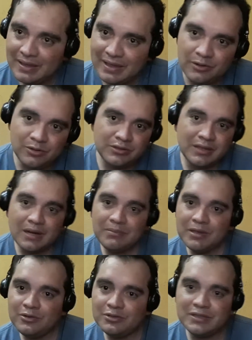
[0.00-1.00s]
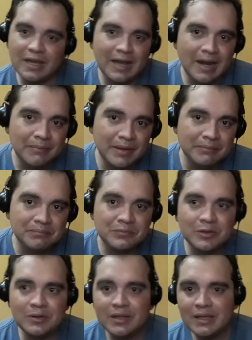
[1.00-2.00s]
en los términos
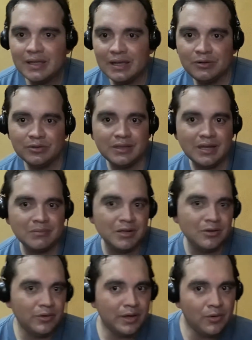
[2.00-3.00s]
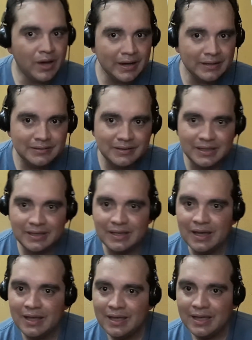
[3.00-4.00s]
sacramento, en los términos
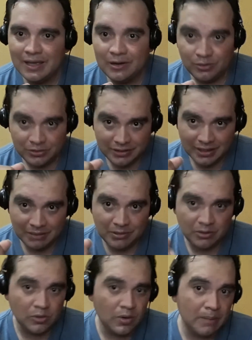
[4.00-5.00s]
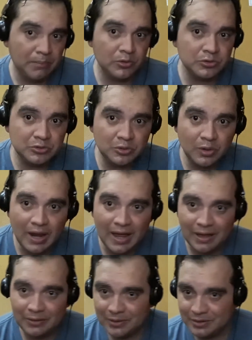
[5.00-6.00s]
eucaristía, en los términos
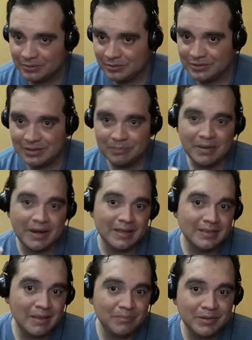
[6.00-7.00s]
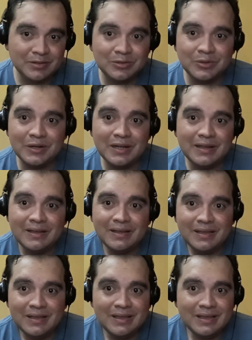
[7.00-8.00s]
apostolado, entonces para esta persona
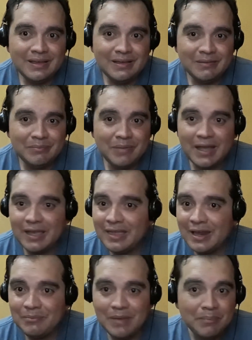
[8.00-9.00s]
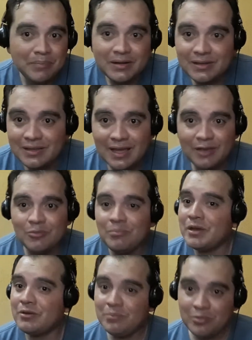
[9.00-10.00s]
eh, va a quedar más perdida que un
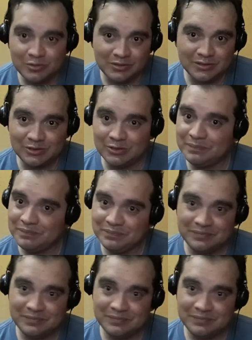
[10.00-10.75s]
perro en procesión.